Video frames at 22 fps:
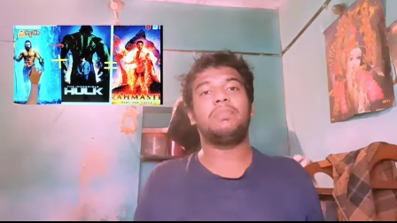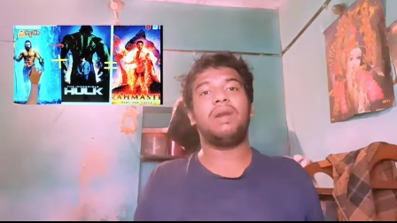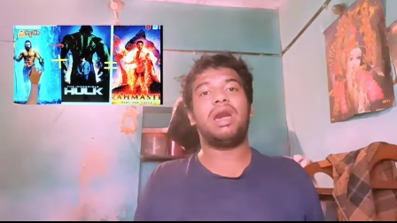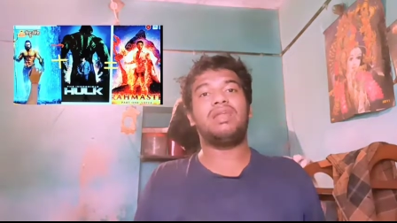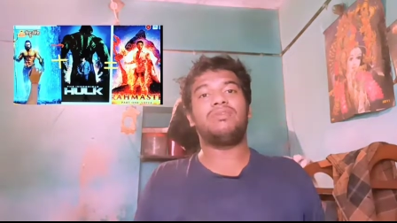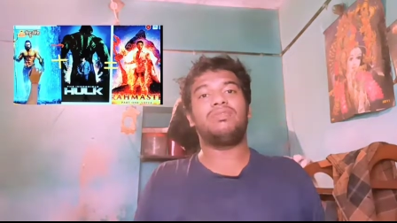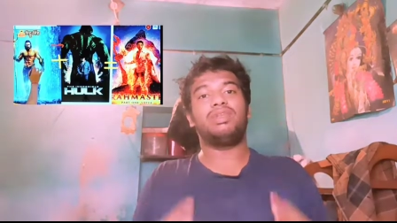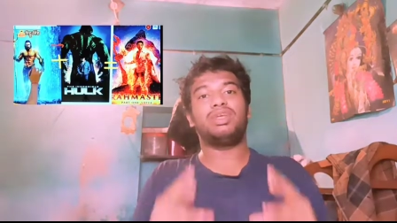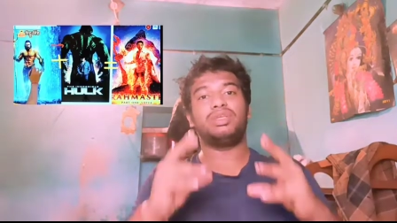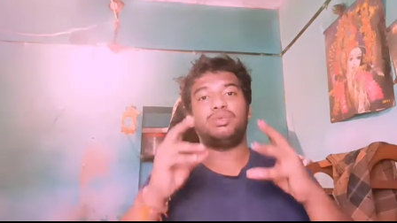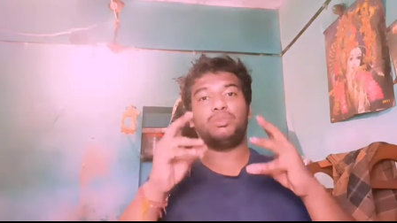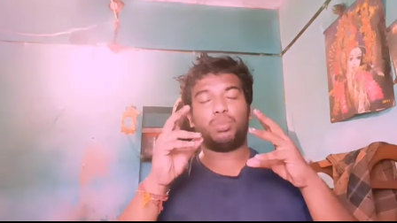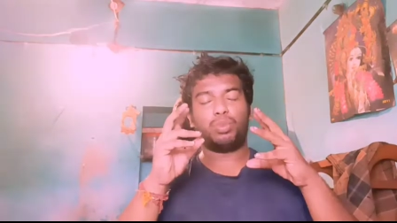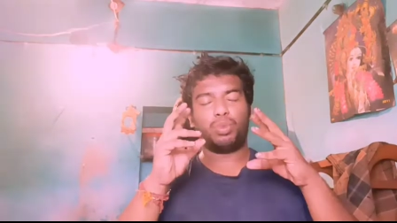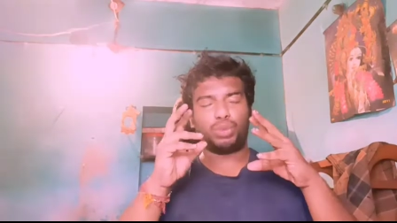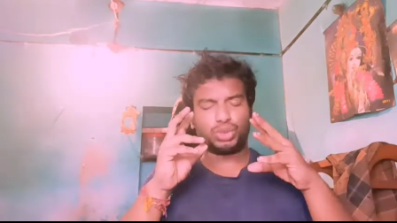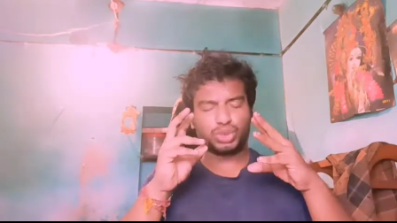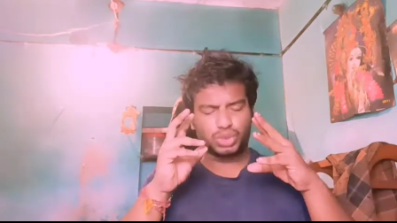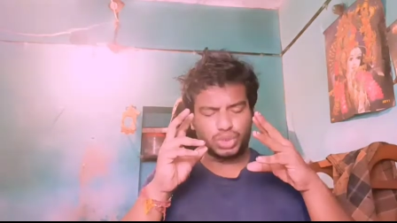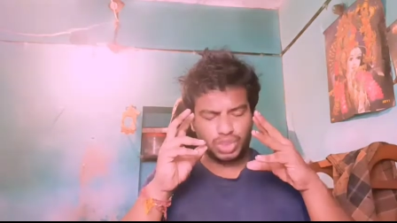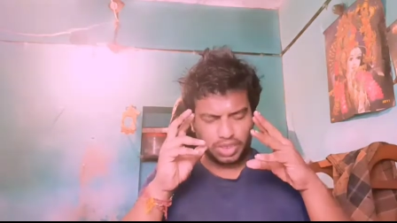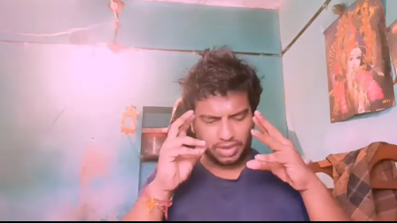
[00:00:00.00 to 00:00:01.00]
मार्फल की जो
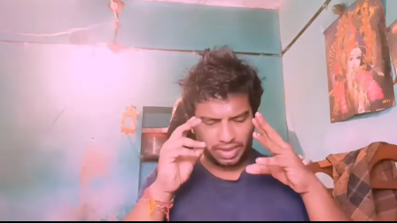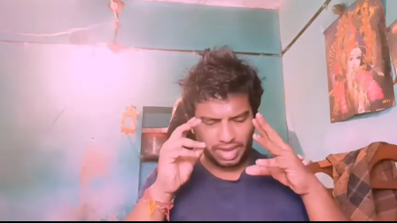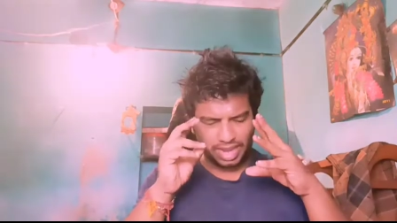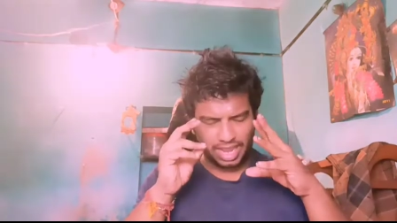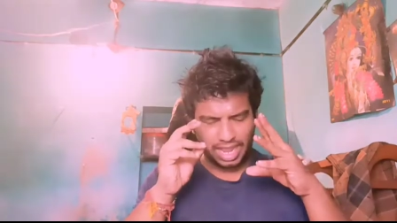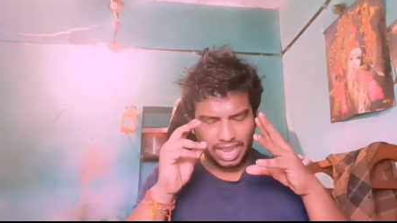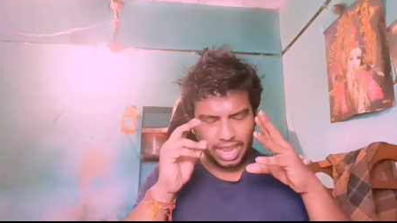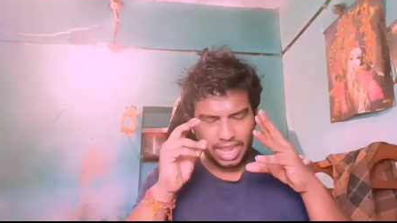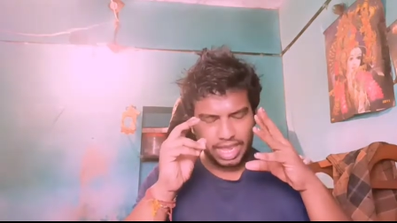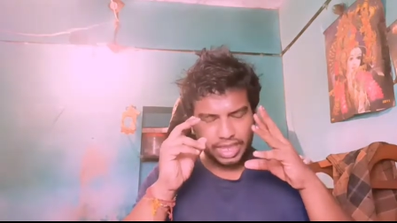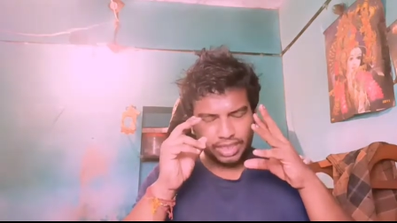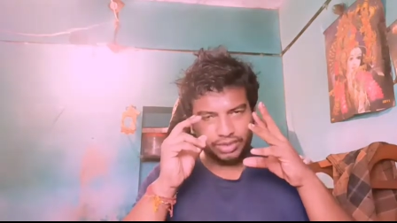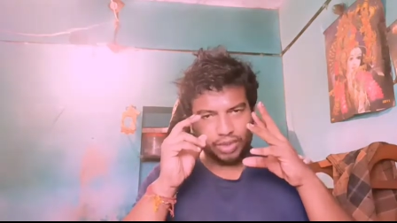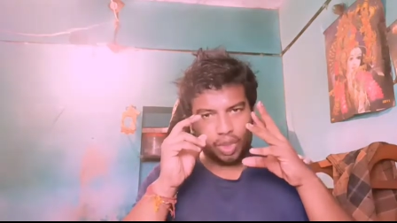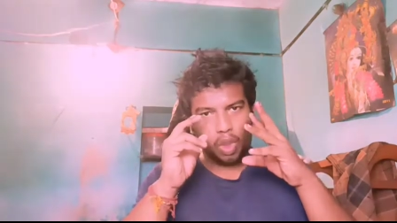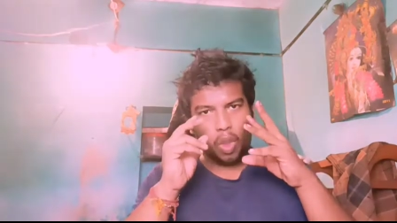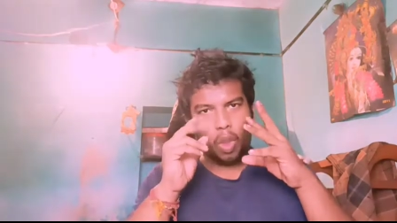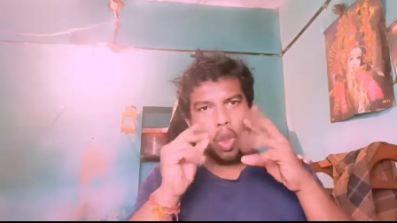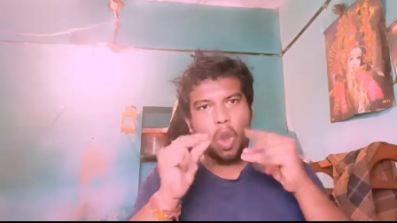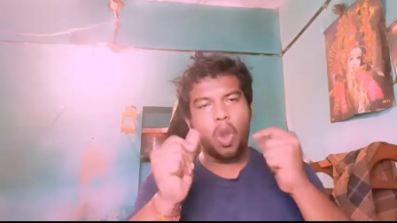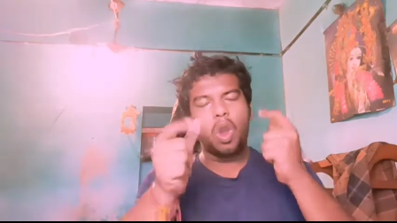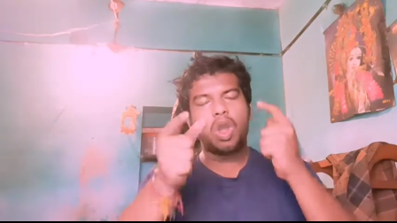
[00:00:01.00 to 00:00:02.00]
पोस्टर है द तो
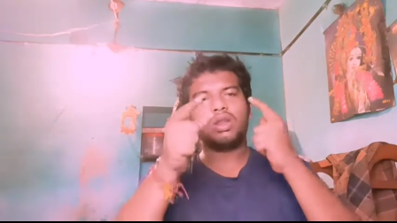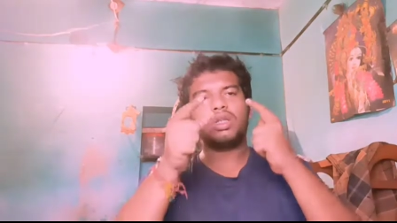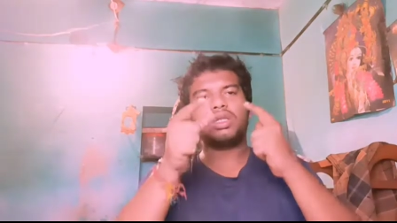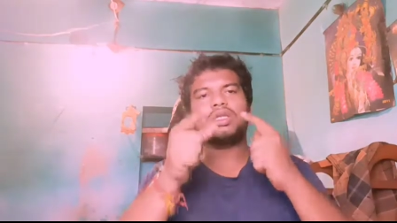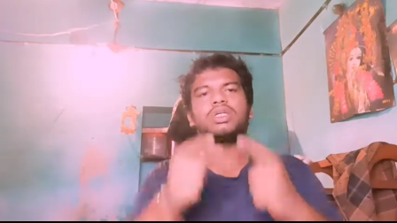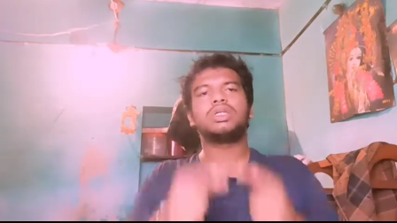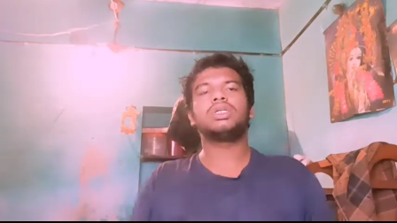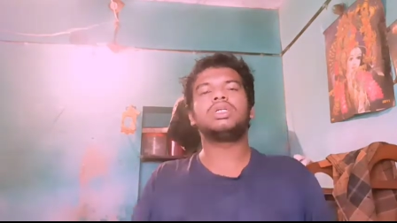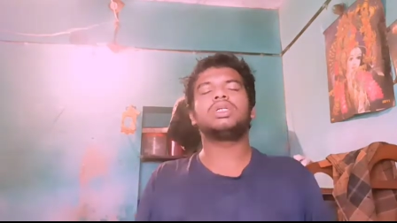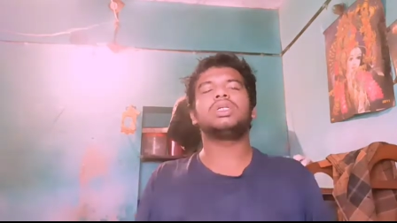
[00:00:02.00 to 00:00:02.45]
हॉल्क